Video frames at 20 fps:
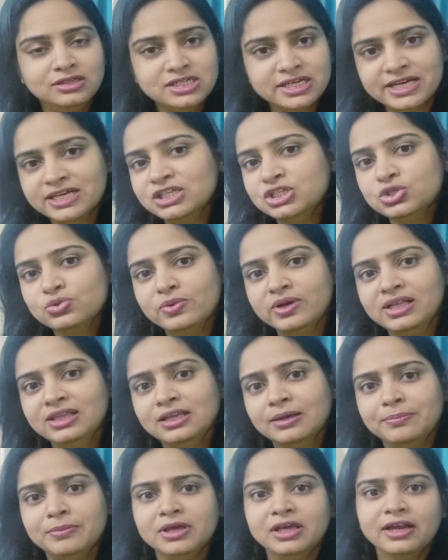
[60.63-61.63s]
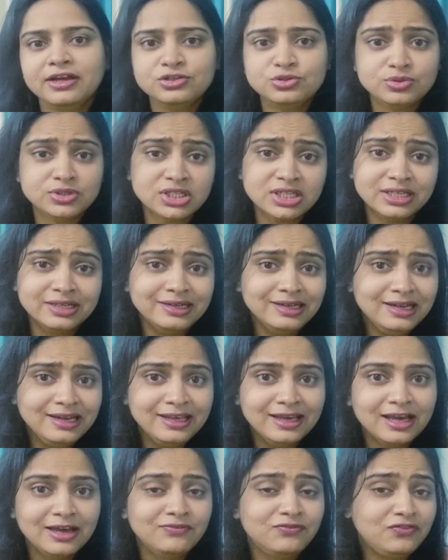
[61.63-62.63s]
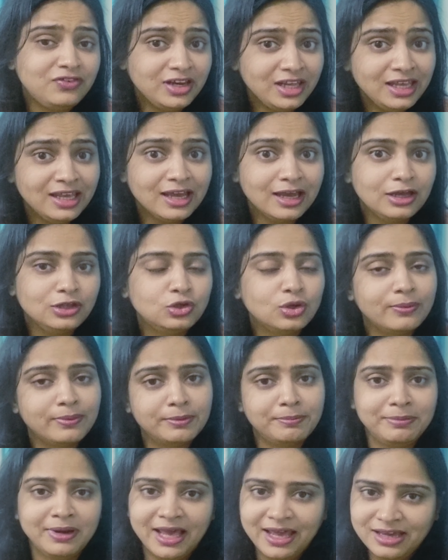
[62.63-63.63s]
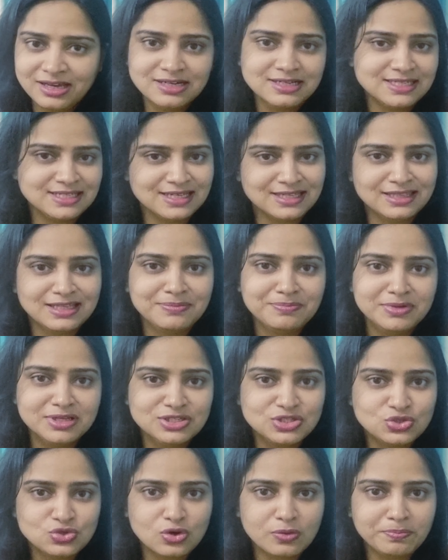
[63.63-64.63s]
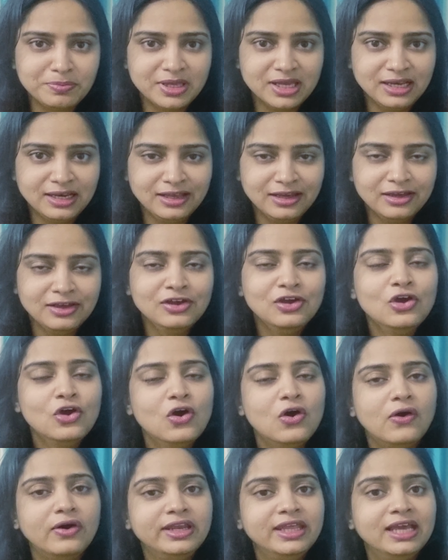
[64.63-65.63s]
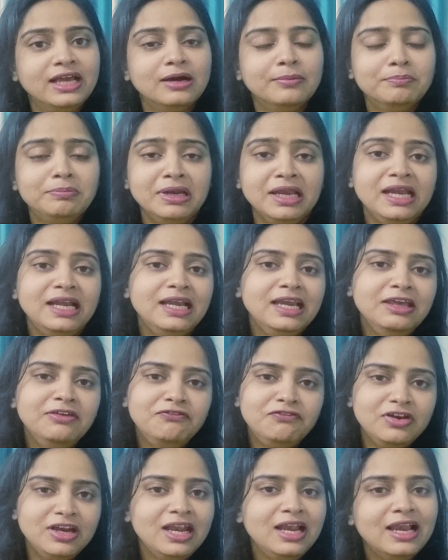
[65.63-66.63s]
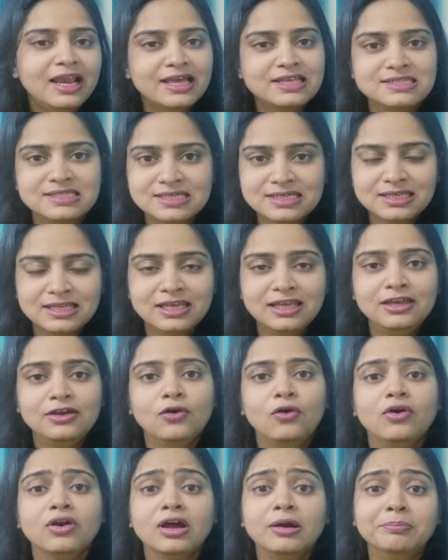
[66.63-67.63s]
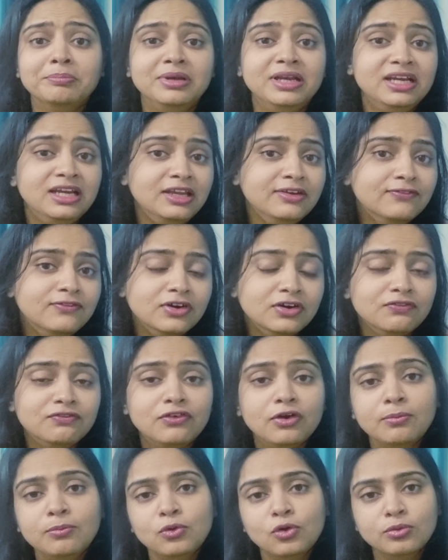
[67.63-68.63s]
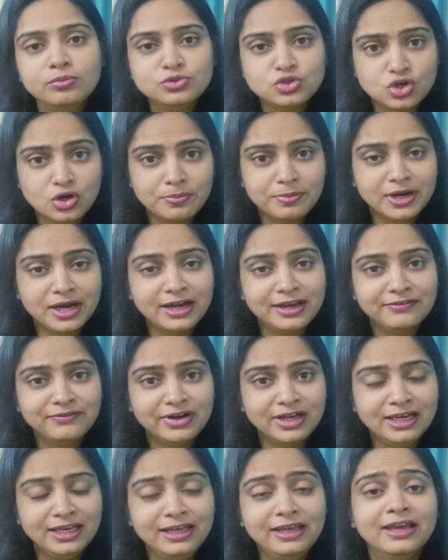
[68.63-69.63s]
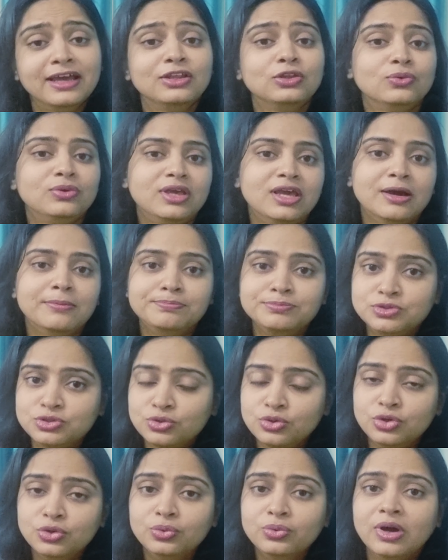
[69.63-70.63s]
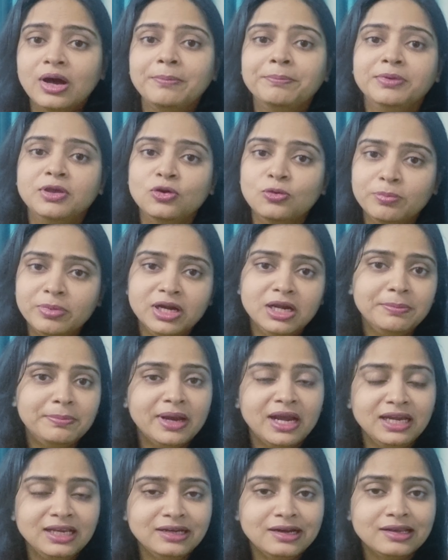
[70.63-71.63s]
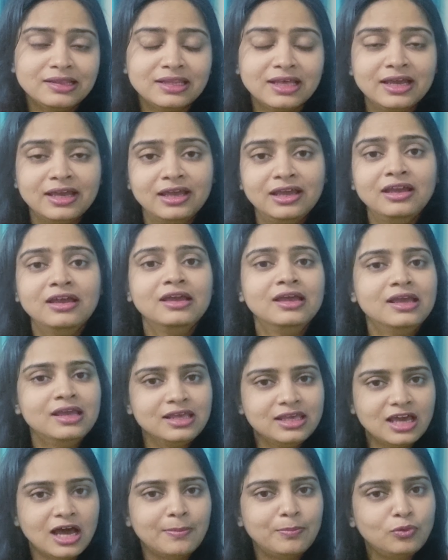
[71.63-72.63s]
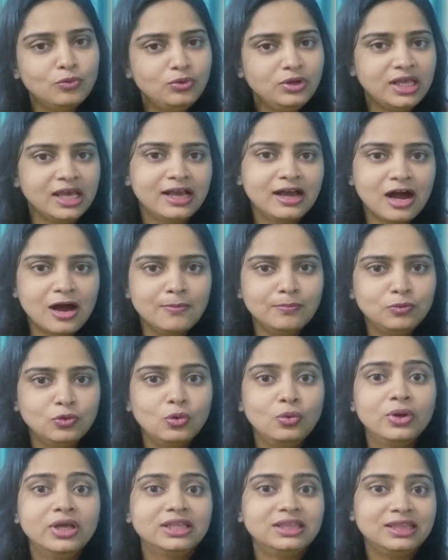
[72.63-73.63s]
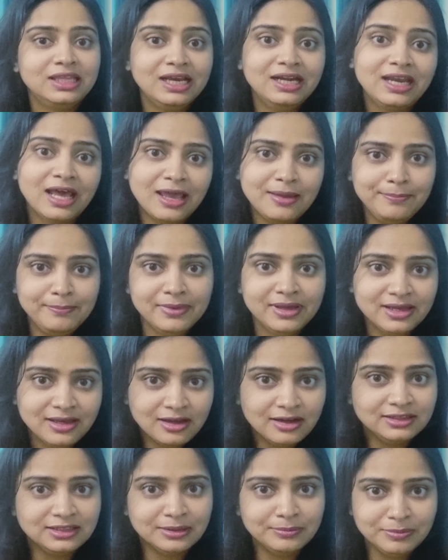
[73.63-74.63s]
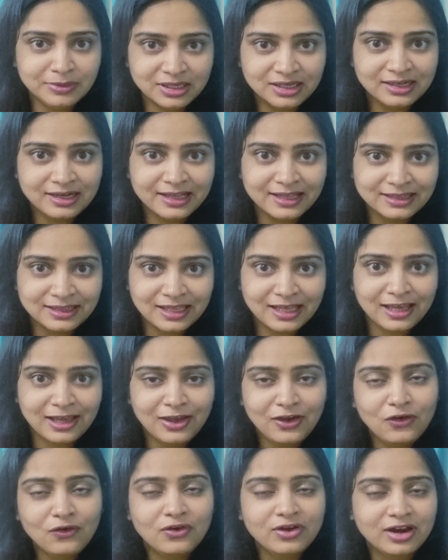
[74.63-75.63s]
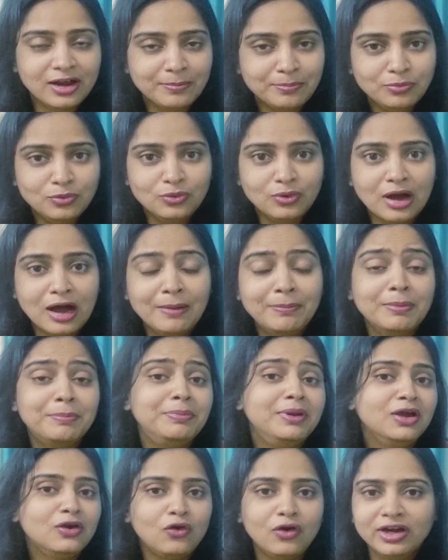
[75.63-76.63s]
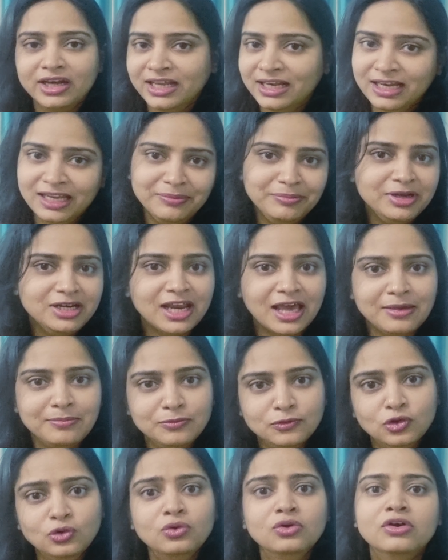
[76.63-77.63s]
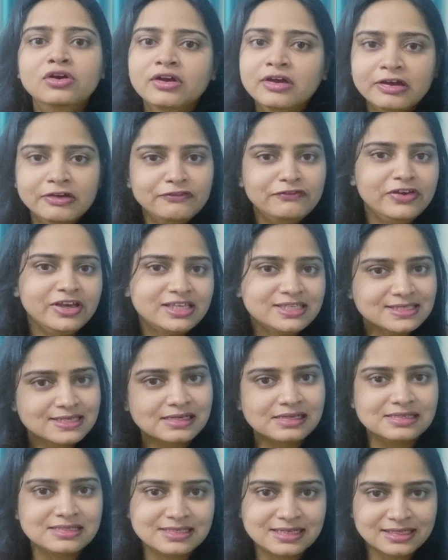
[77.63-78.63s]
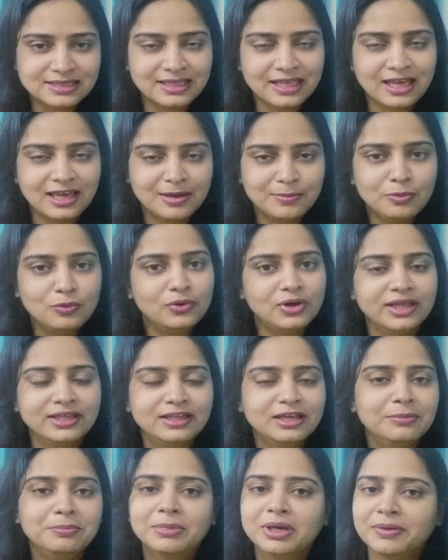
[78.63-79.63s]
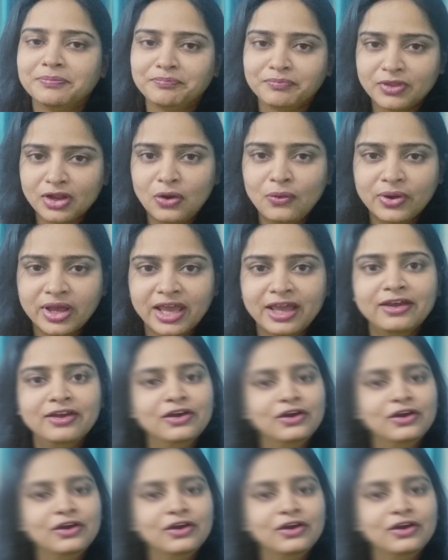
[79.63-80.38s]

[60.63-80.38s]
टेंथ ट्वेल्थ आपने ग्रेजुएशन कर लिया आप फ्री हैं तो आप अप्लाई कर सकते हैं अपने इस जॉब के लिए और ये कम्प्लीटली फ्री लेंसर की और कम्प्लीटली वर्क फ्रॉम होम जॉब रहने वाली है तो ये अप टू यू आपके ऊपर डिपेंड करता है कि आप उनके काम को कितने टाइम में ख़त्म कर लेते हैं और आप, आप अपने अकॉर्डिंगली भी टाइम को फिक्स कर सकते हैं पूरे दिन में ओके